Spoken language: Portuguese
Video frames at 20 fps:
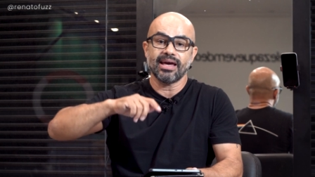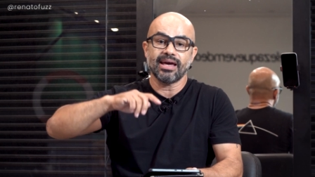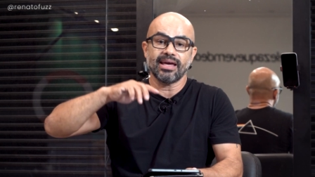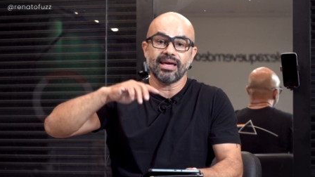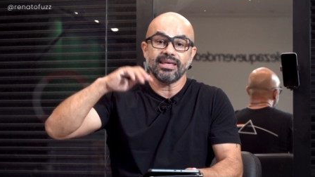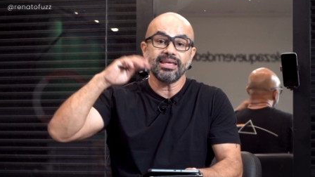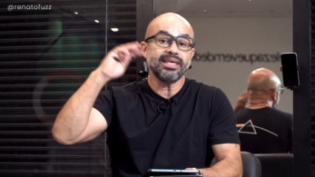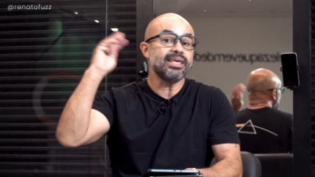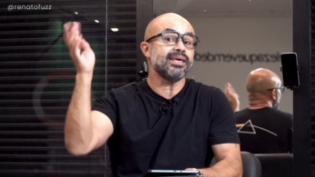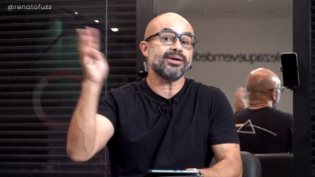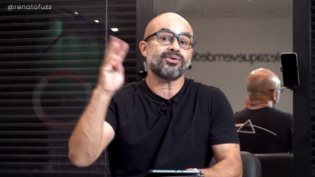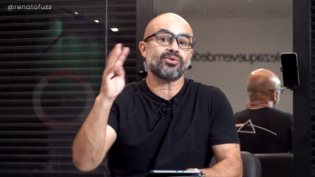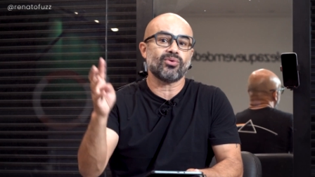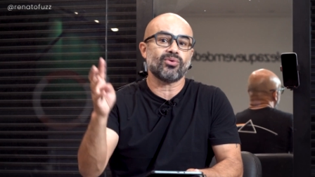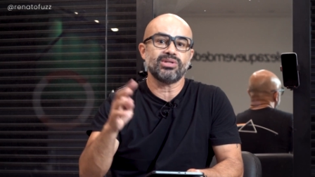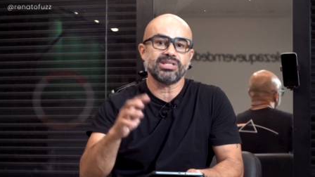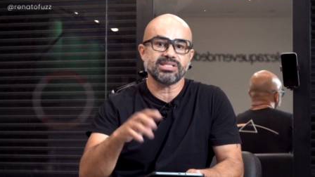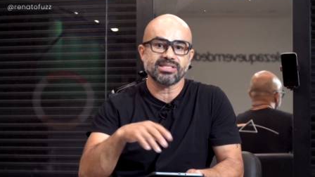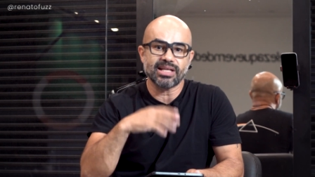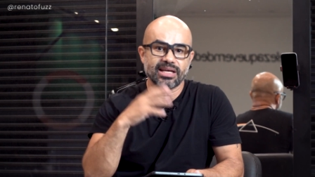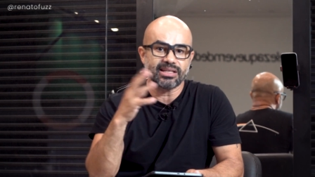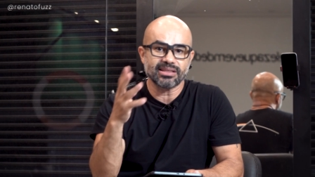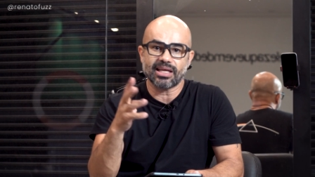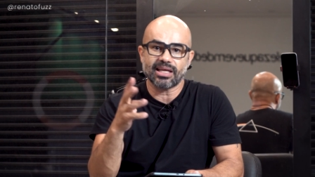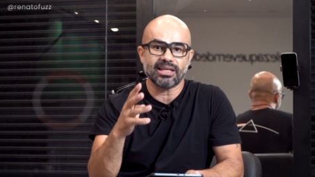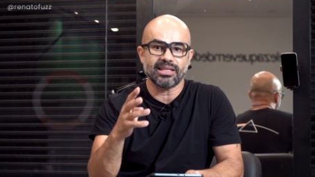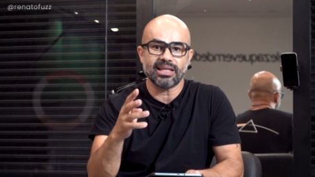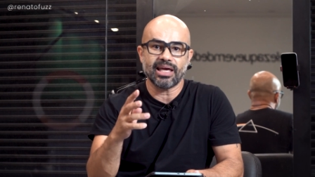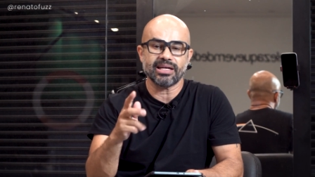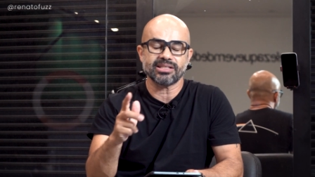é, ícones da
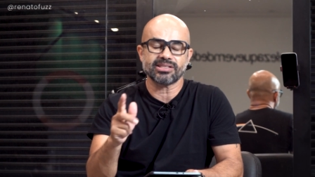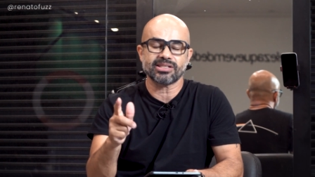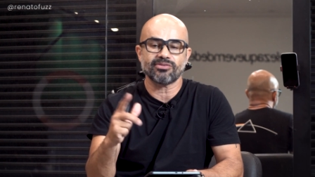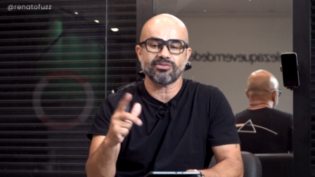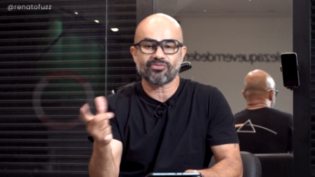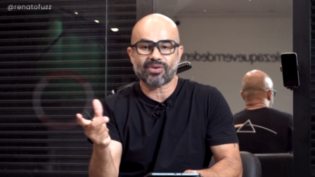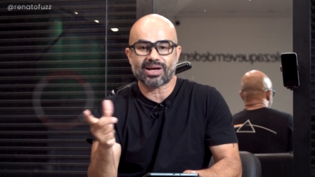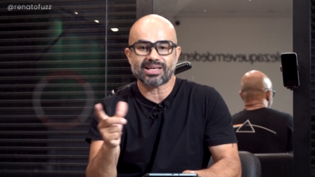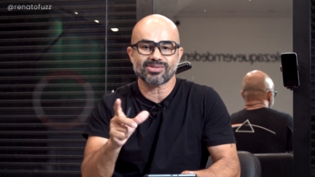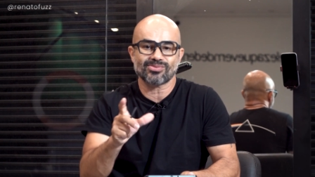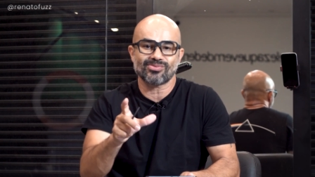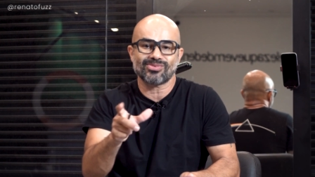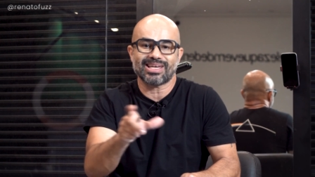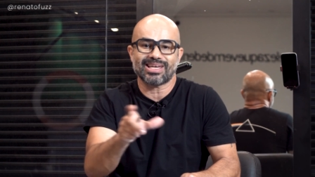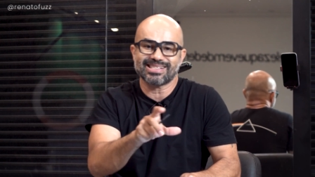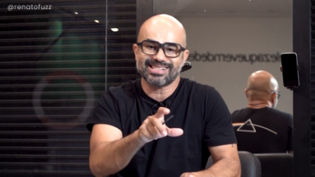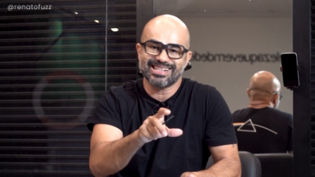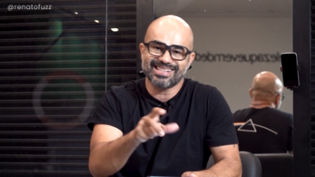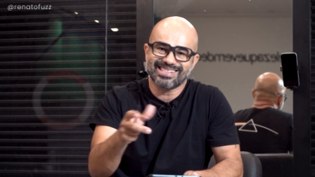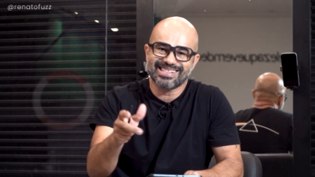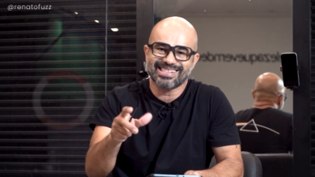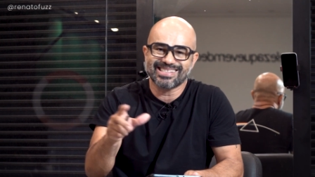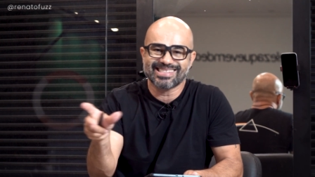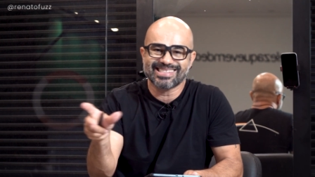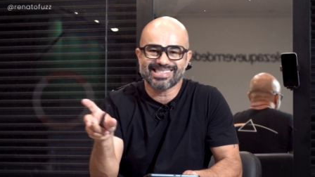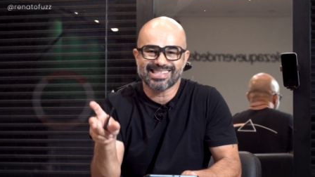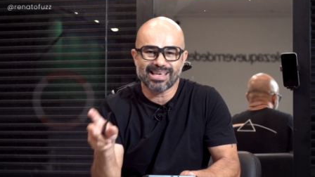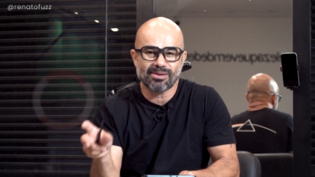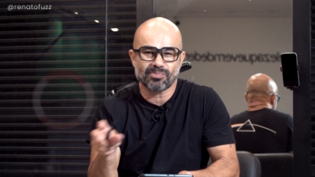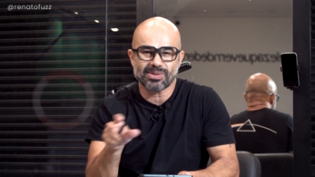internet que faz com que a gente
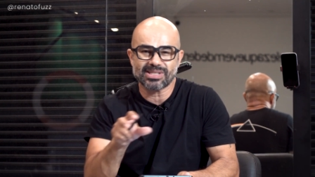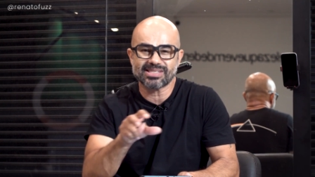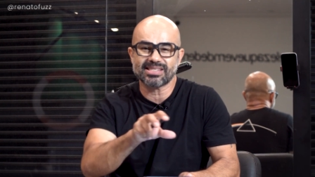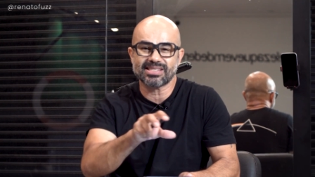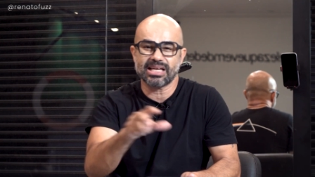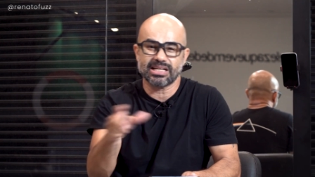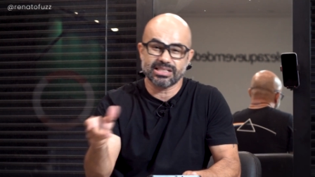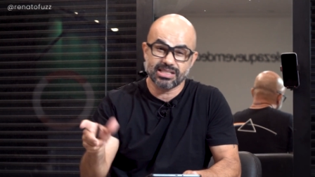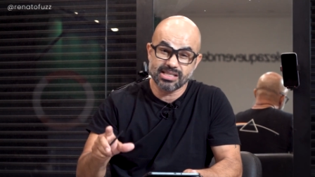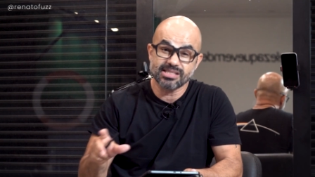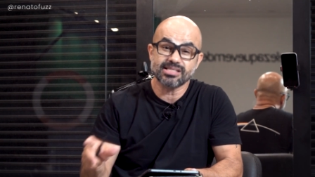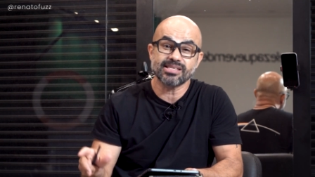sempre esteja